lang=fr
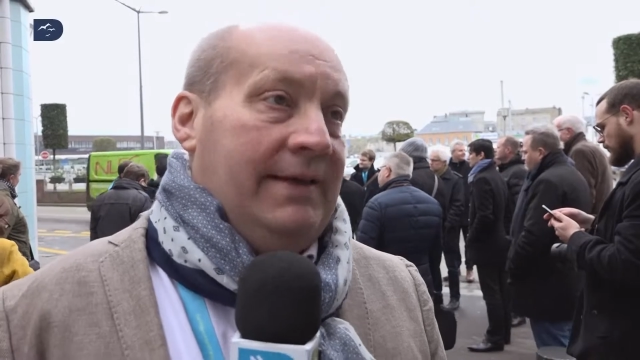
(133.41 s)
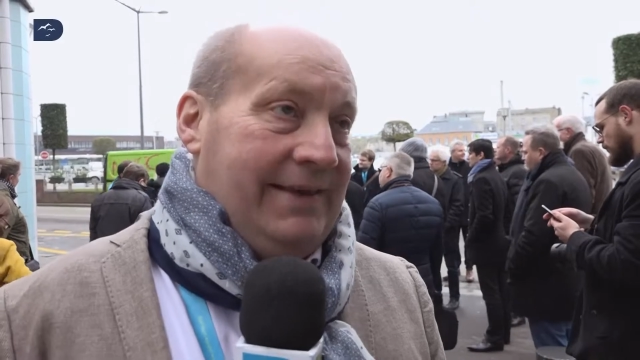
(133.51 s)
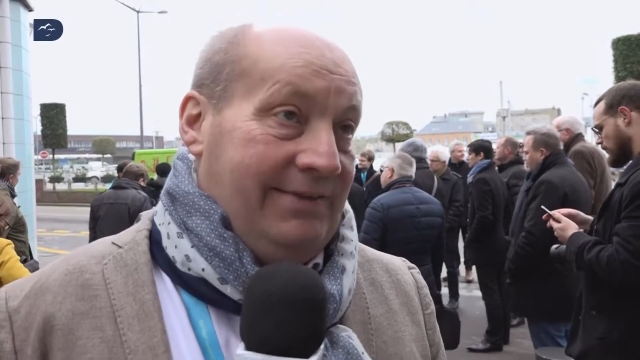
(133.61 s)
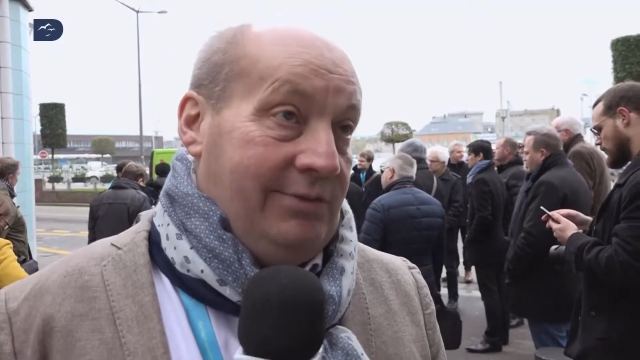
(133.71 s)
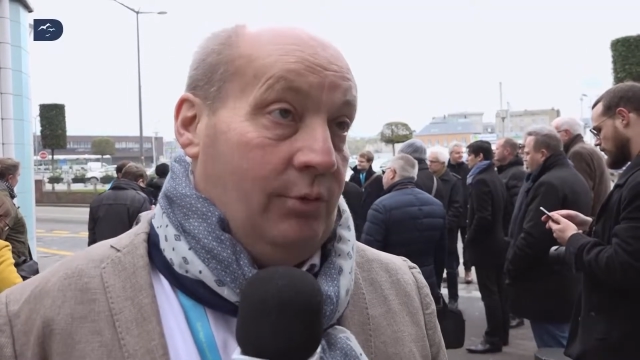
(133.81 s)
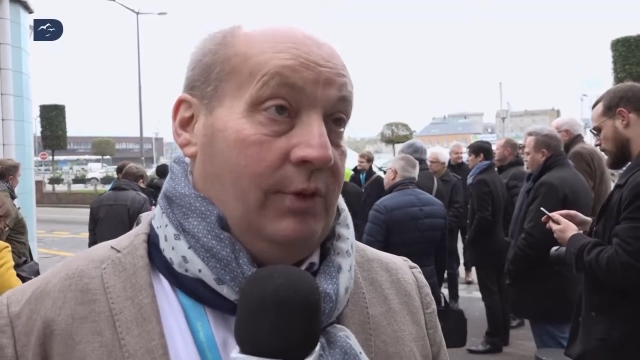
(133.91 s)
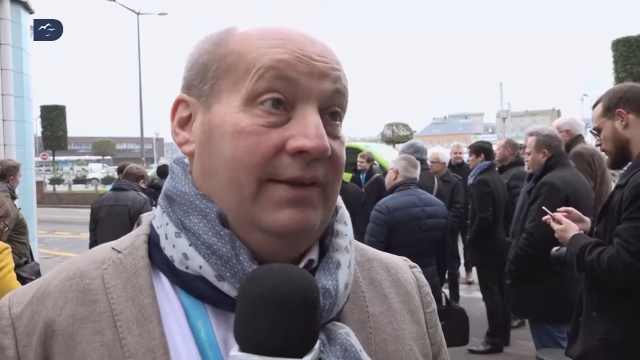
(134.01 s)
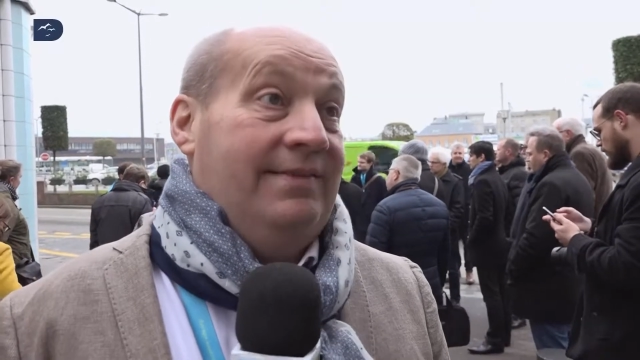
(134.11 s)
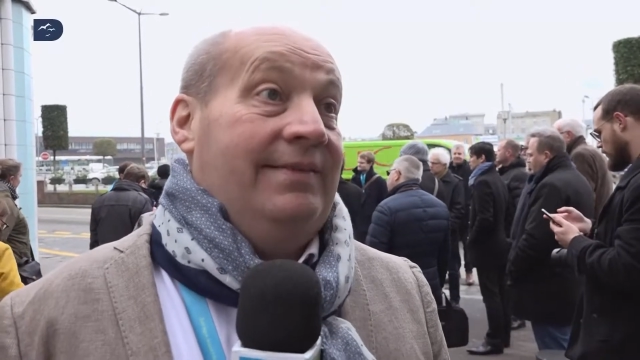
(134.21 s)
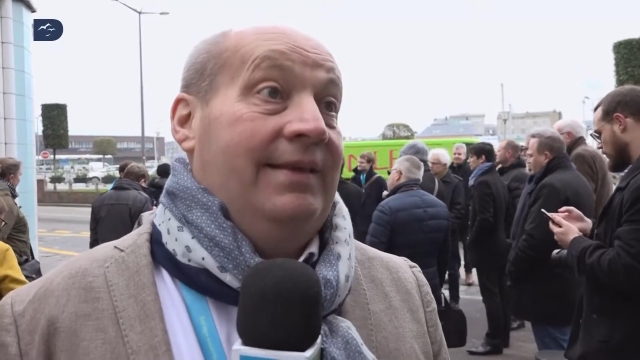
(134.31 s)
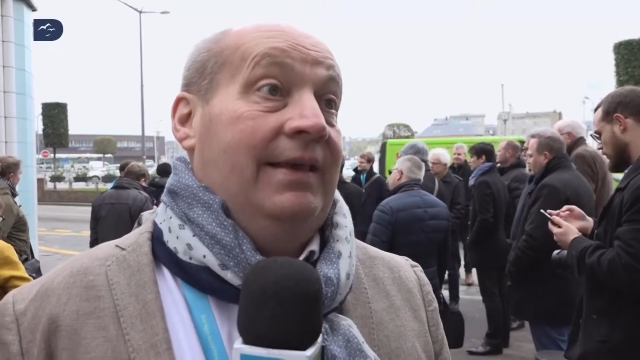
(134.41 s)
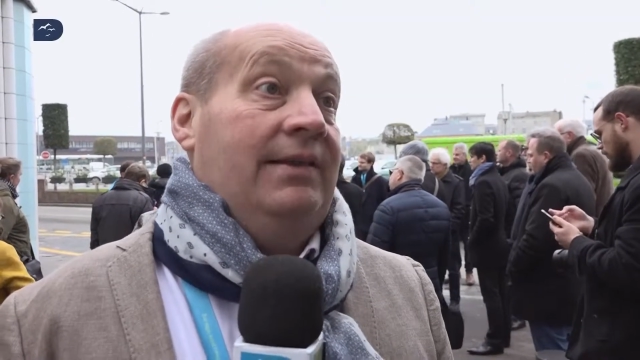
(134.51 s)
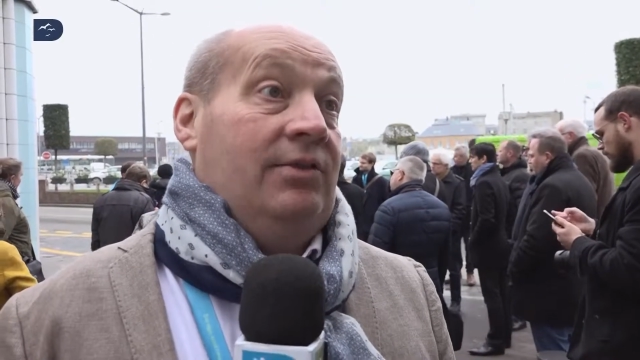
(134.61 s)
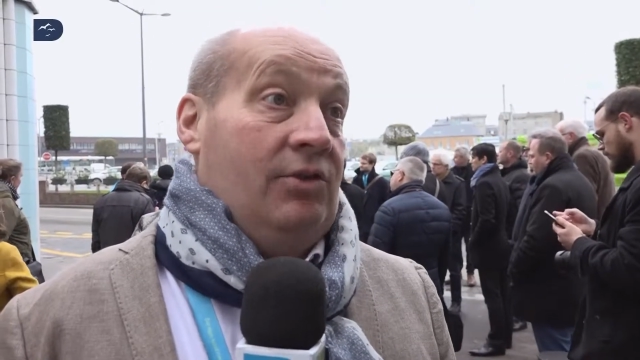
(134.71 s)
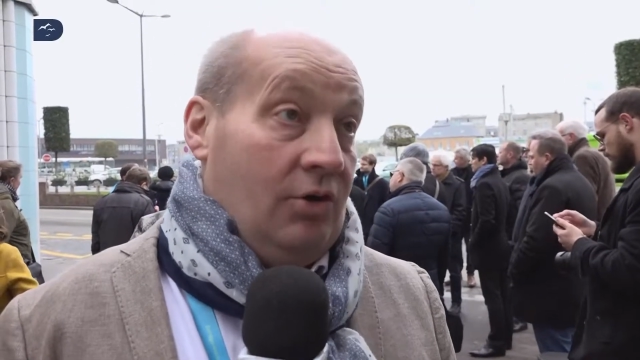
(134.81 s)
qui sont
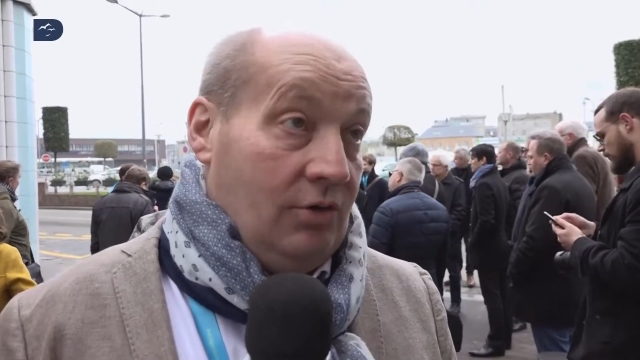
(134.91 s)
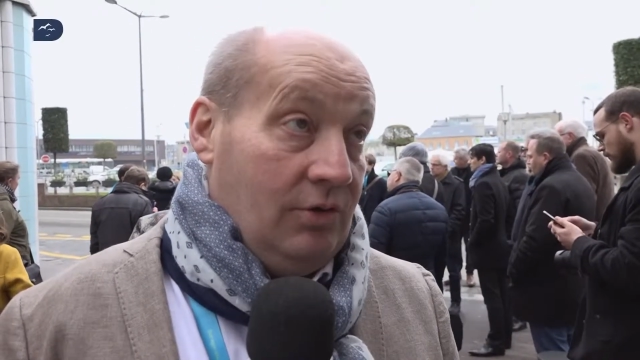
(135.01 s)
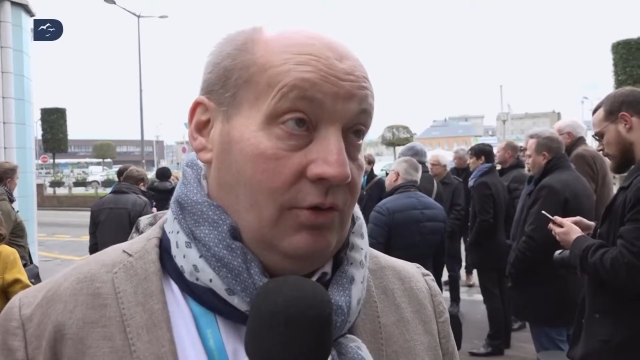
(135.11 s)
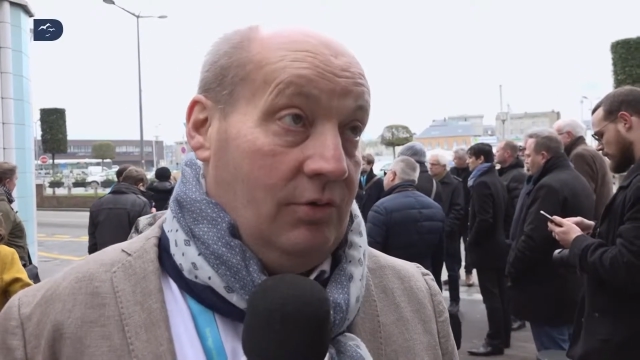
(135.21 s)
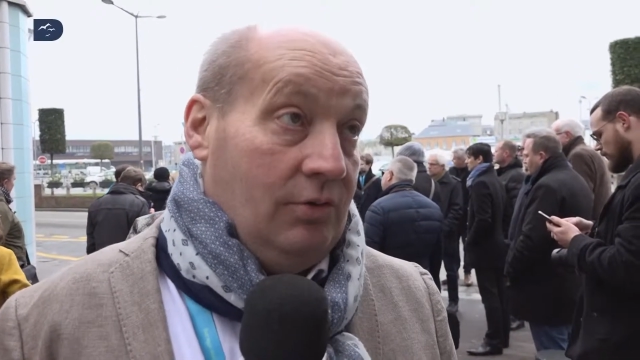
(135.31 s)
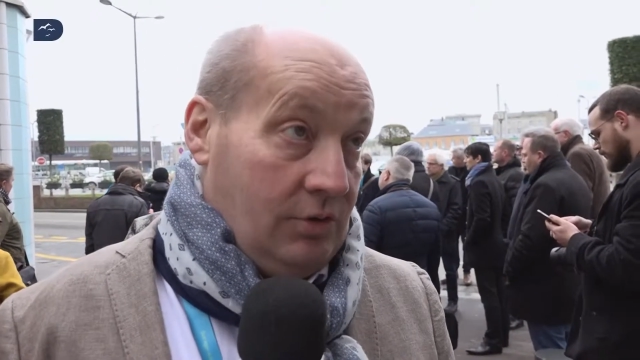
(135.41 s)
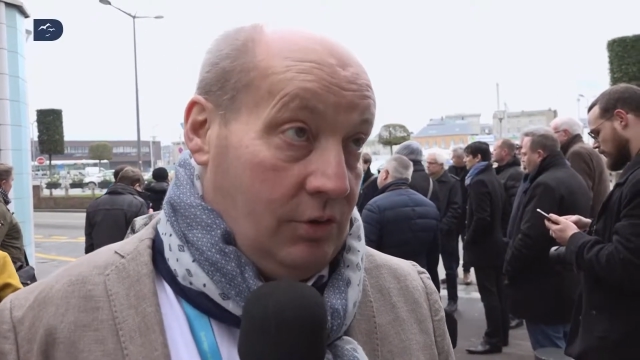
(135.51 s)
restées dans le